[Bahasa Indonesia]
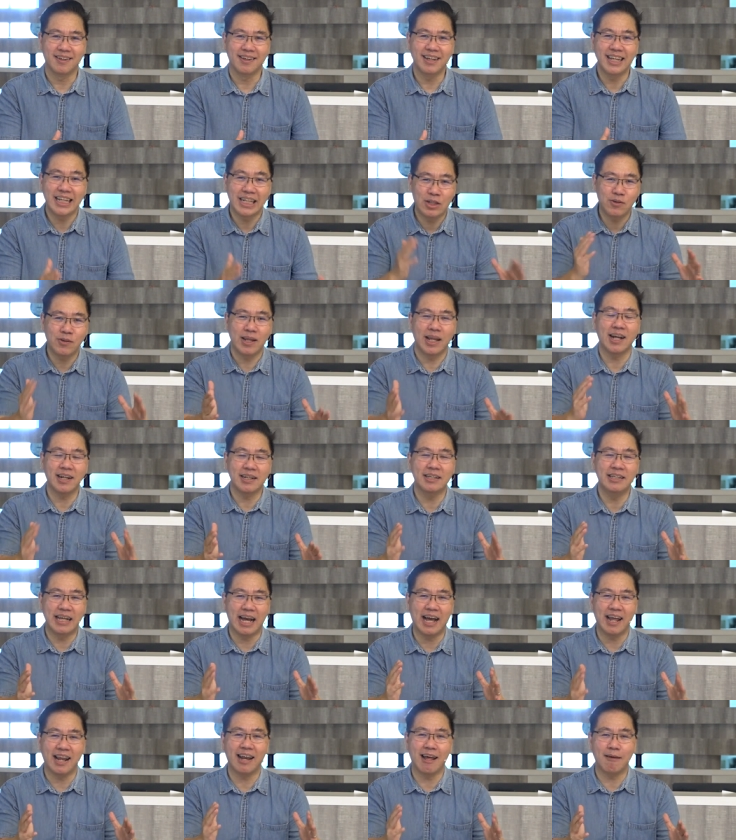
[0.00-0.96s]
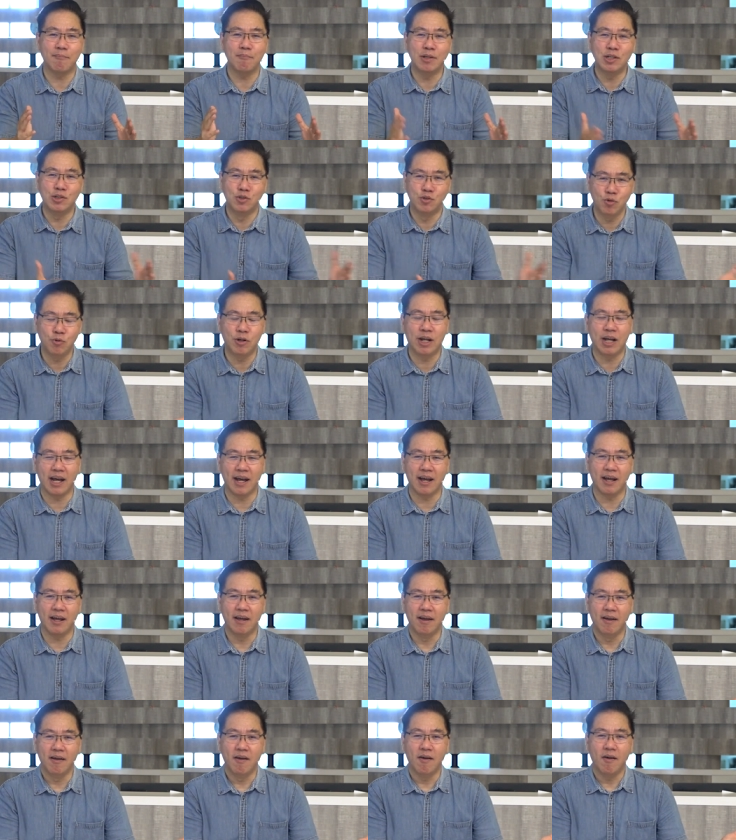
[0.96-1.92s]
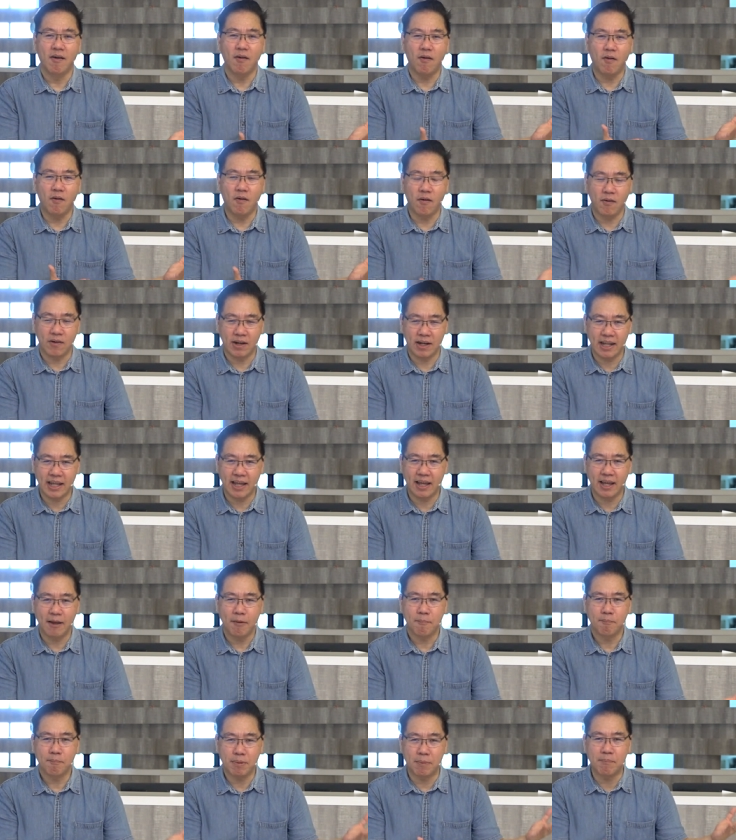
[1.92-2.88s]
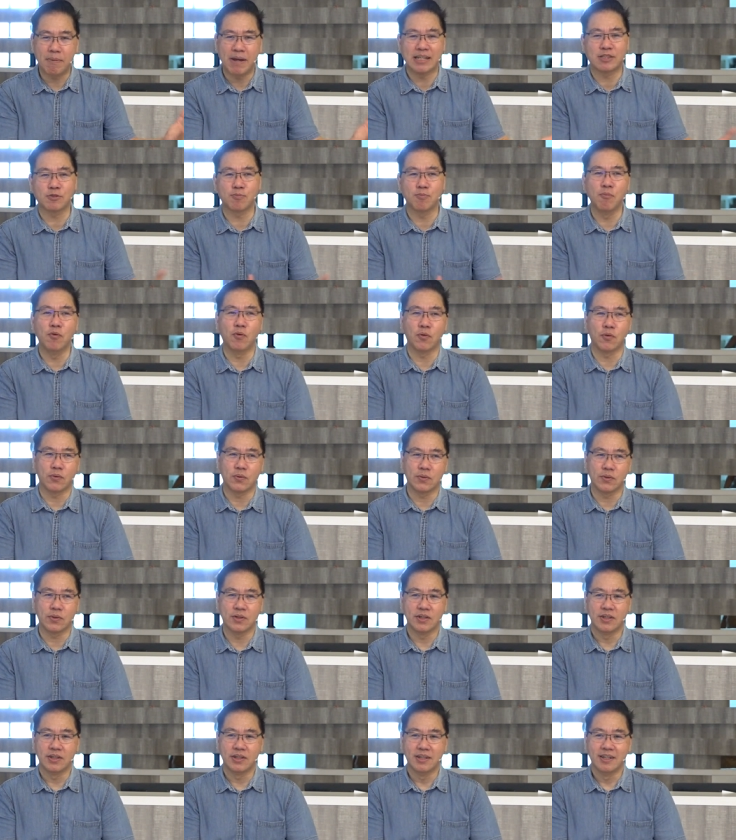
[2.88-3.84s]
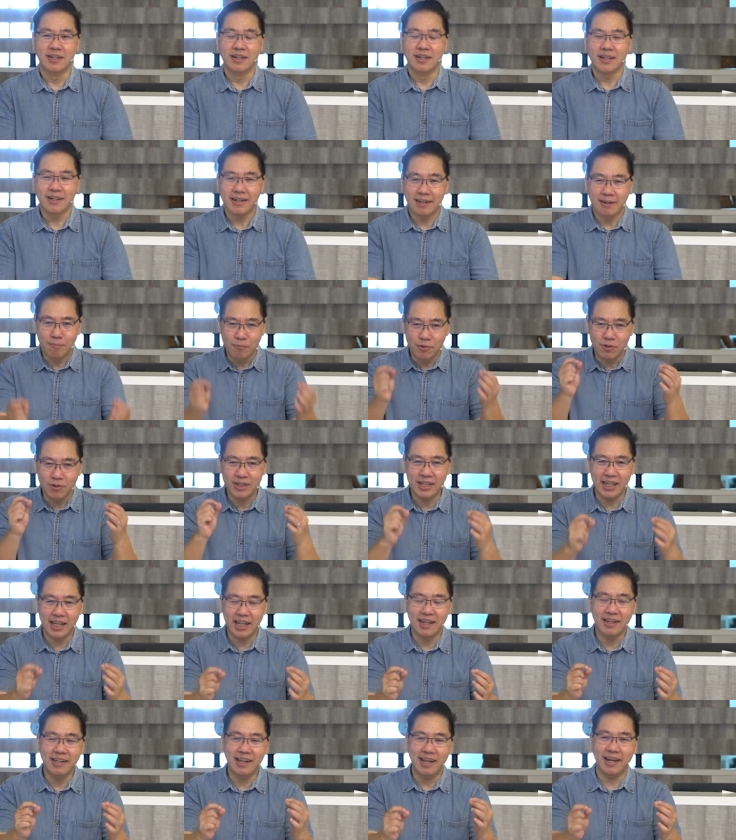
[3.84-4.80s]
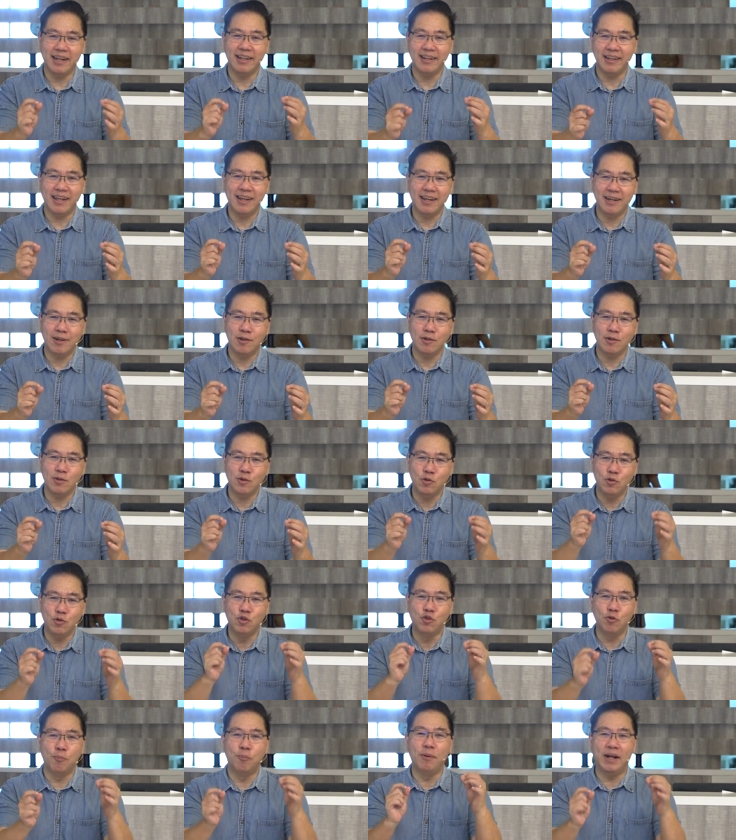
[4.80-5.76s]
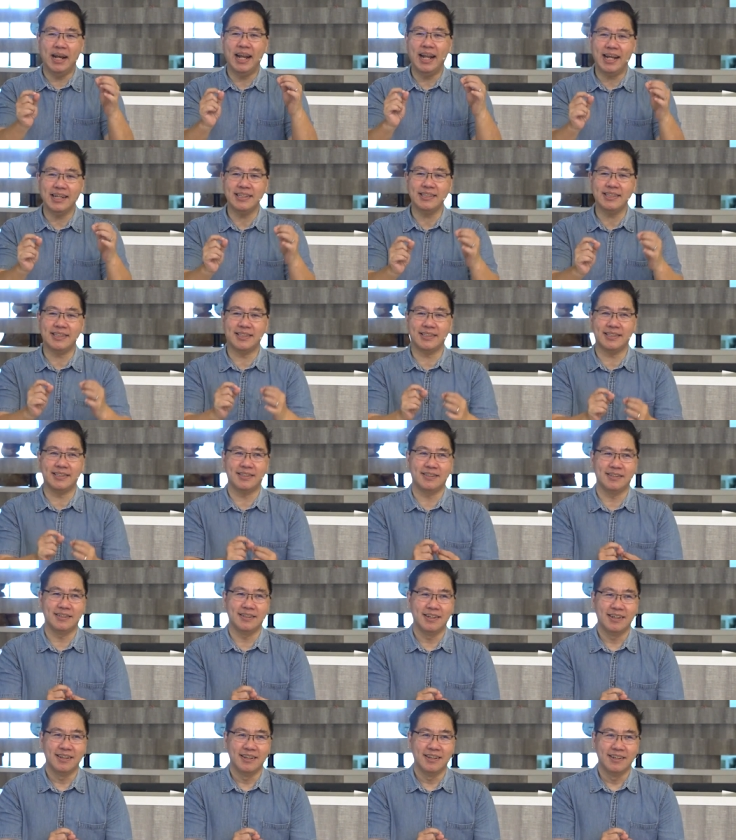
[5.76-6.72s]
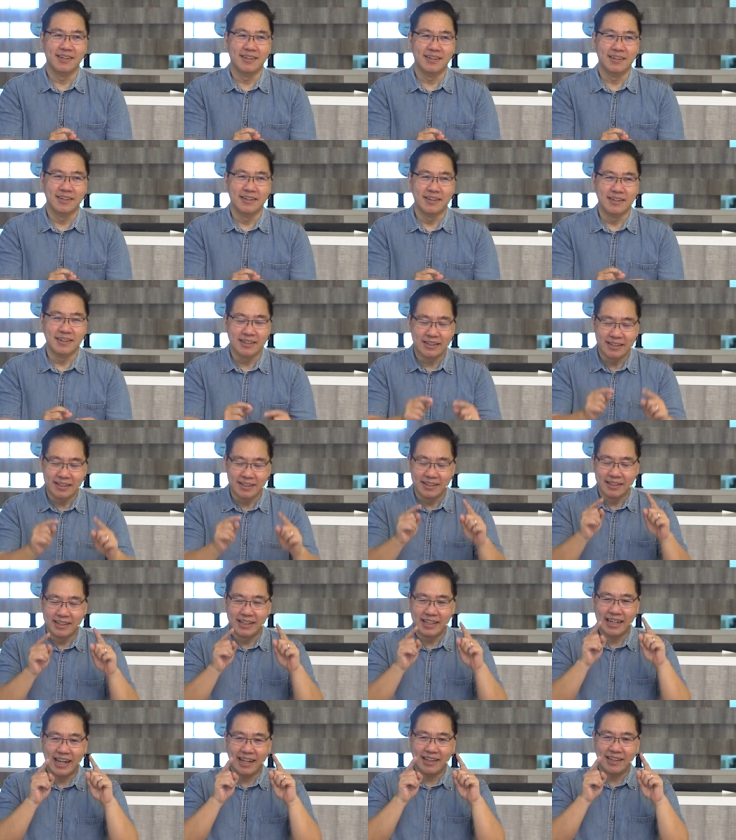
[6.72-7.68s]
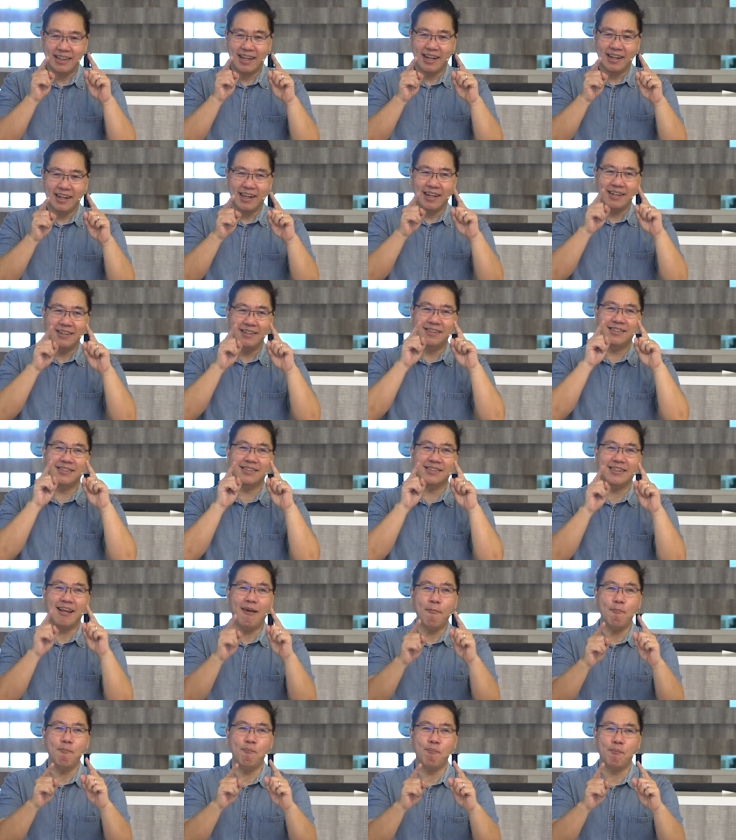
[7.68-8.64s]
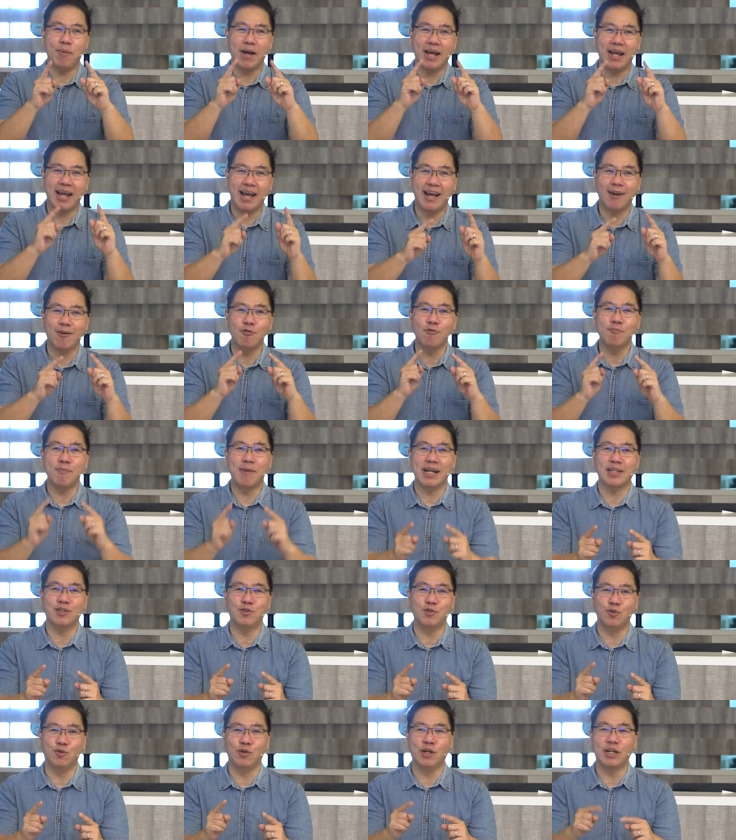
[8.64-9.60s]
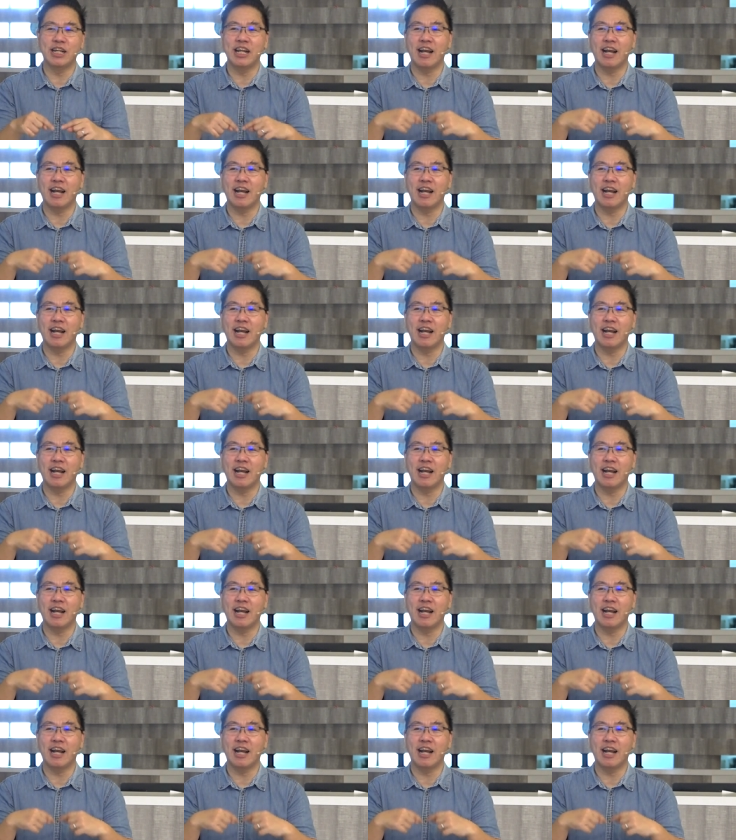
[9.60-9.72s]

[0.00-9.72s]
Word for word: Itu yang dialami juga oleh pemazmur. Kemudian di ayat yang ke-17 dikatakan sampai aku masuk ke